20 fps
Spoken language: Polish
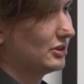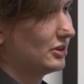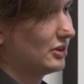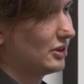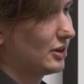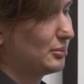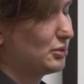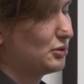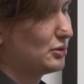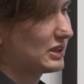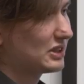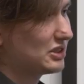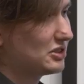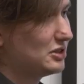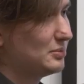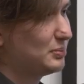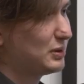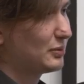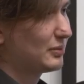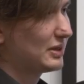robił jakieś
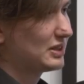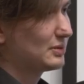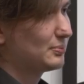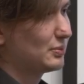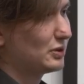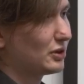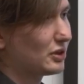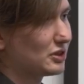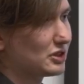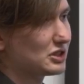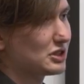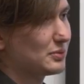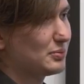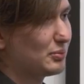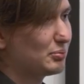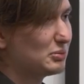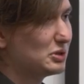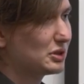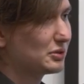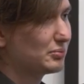deploymenty po drodze,
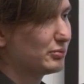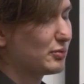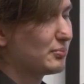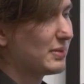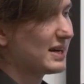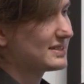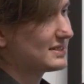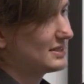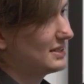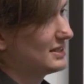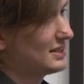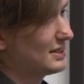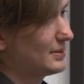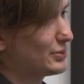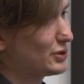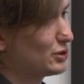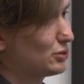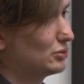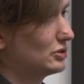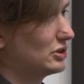żeby nikt mu bazy nie
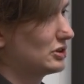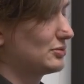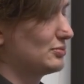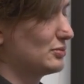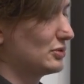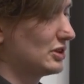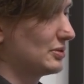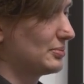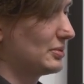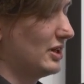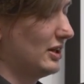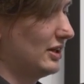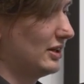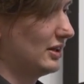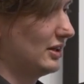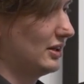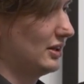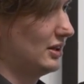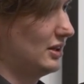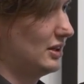zepsuł, nikt mu nie,
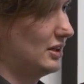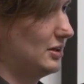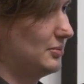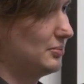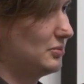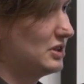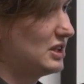e,